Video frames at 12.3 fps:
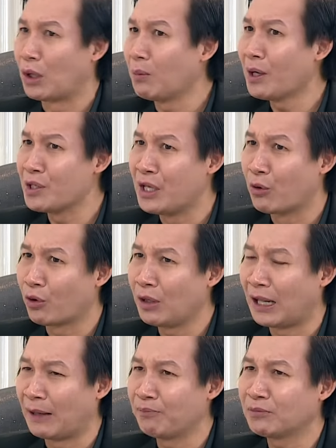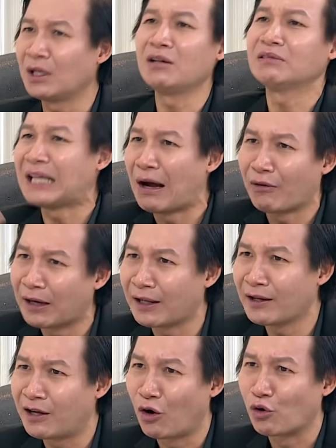động rất là nhiều có lẽ anh tự tạo ra
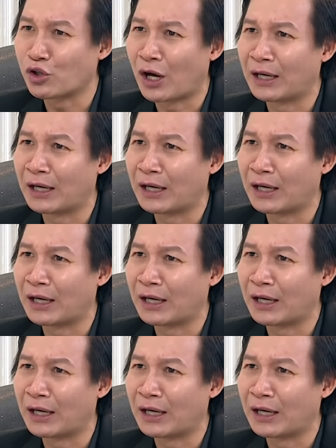cái cơ hội cho